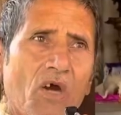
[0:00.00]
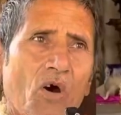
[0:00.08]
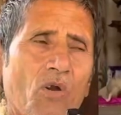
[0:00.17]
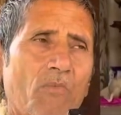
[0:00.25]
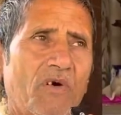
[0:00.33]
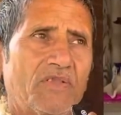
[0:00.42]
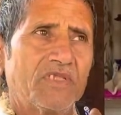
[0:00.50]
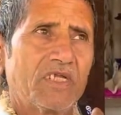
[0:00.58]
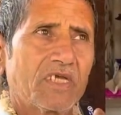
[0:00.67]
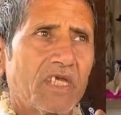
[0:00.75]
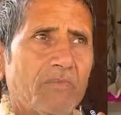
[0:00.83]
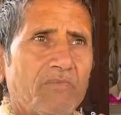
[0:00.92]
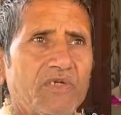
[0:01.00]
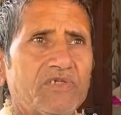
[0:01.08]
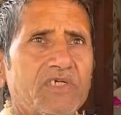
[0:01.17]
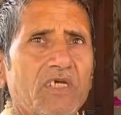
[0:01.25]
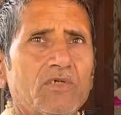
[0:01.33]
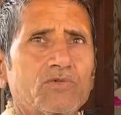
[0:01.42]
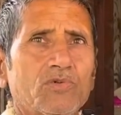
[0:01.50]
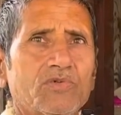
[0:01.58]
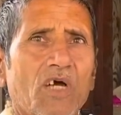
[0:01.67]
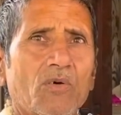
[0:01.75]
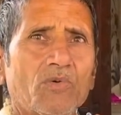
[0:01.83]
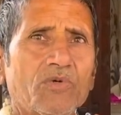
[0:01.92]
और मंदिर के पीछे एक
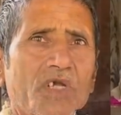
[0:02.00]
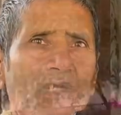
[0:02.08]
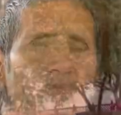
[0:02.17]
छोटा कुंड है